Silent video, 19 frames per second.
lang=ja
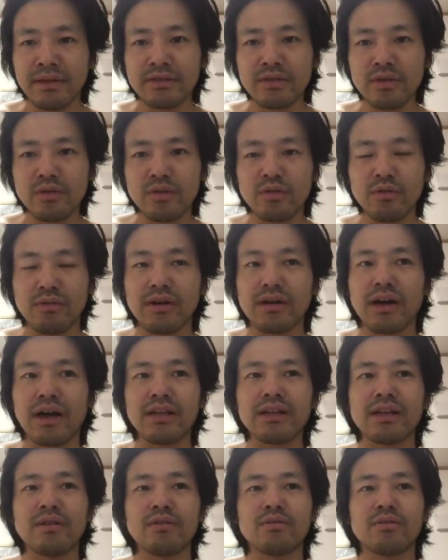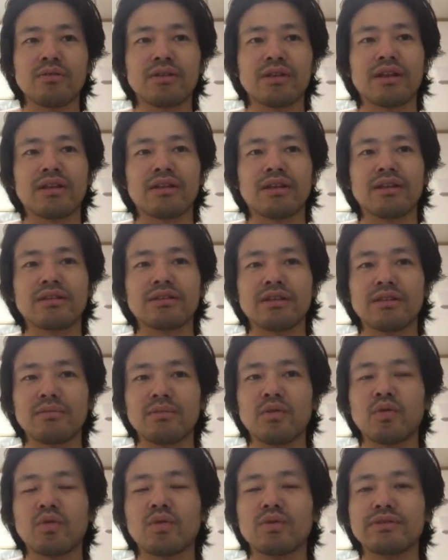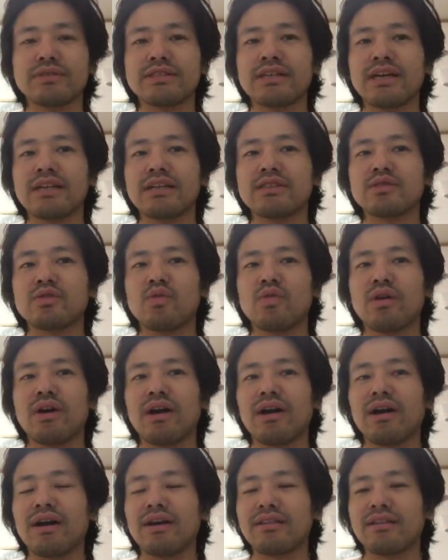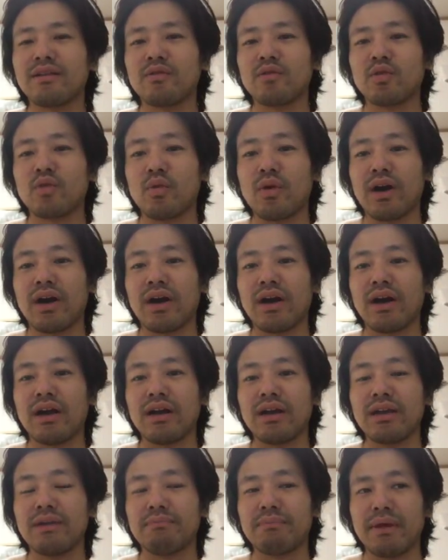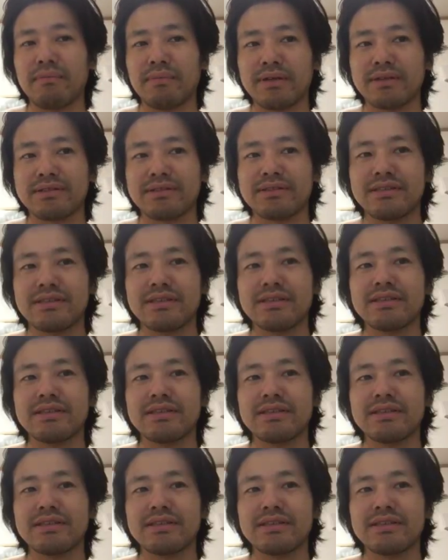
ちょっとかなり驚きだったんですけども実際にそう考えてる人はいっぱいいます